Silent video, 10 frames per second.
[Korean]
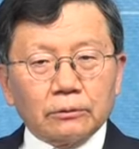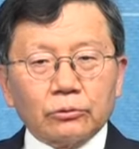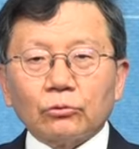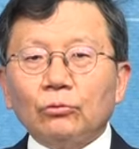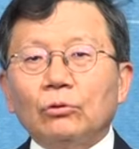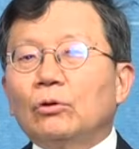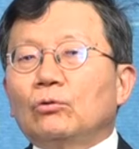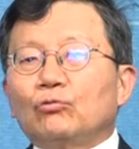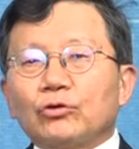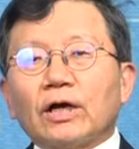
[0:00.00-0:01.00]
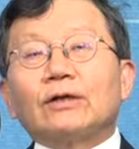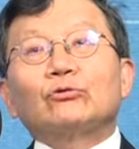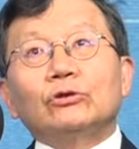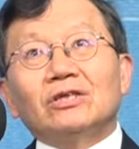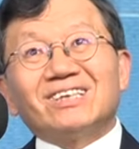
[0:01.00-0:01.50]
그리고 우리가 할
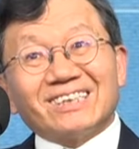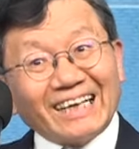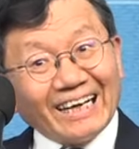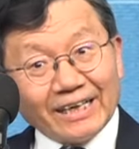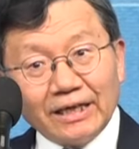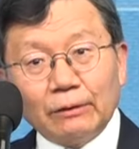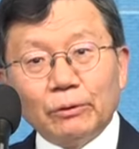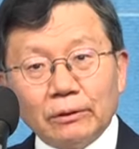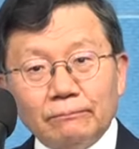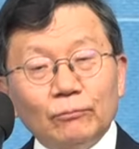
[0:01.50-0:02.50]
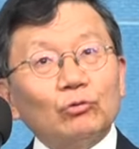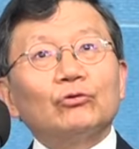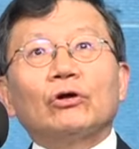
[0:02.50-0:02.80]
수 있는 일을 잘 해내면 미국이